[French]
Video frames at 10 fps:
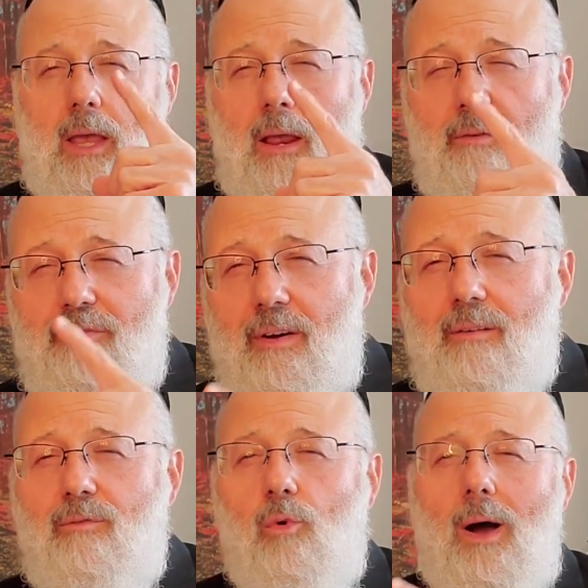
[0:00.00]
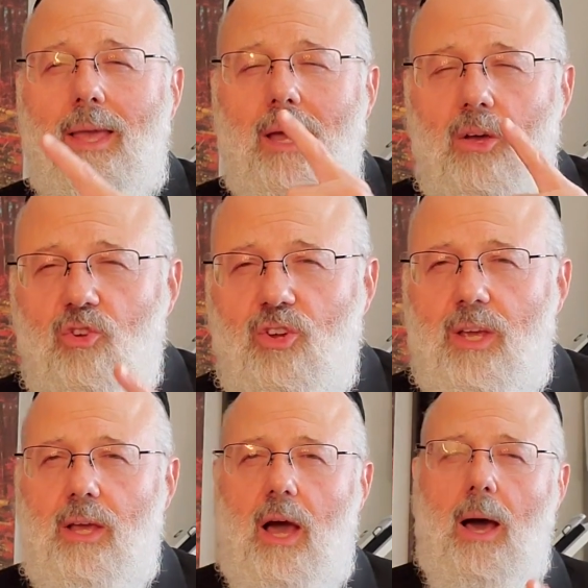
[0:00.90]
il fait
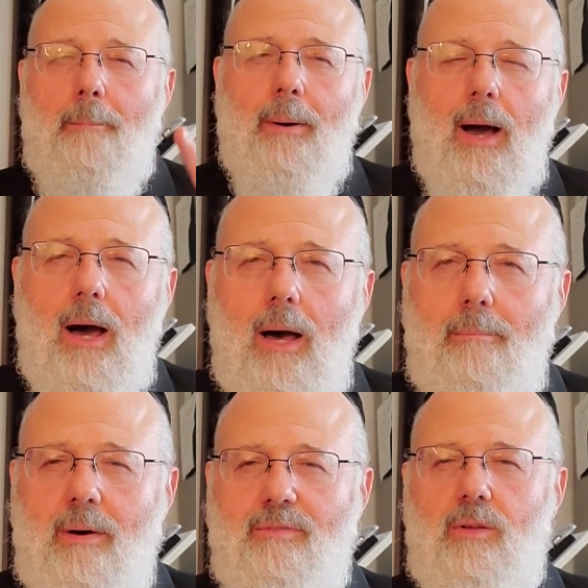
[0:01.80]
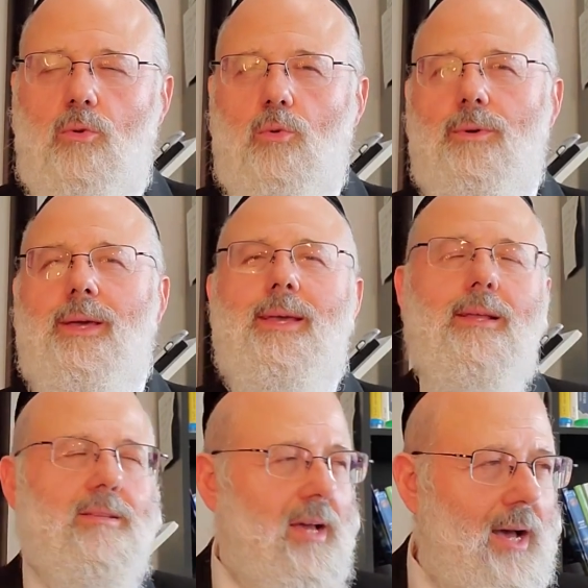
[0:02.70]
voyager Abraham Avinu et
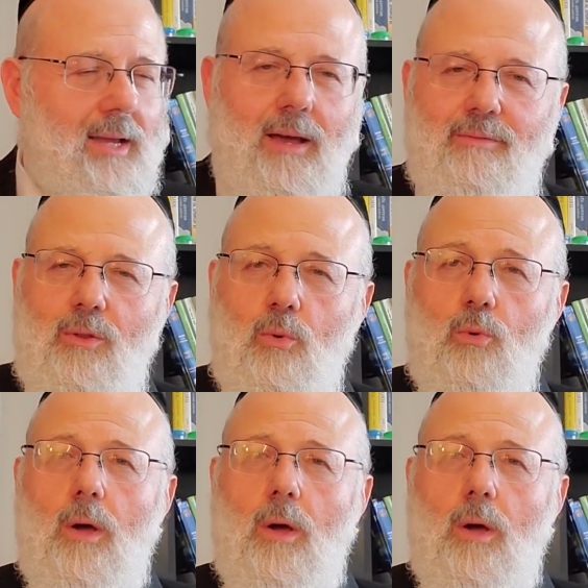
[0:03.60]
Yitzhak Avinu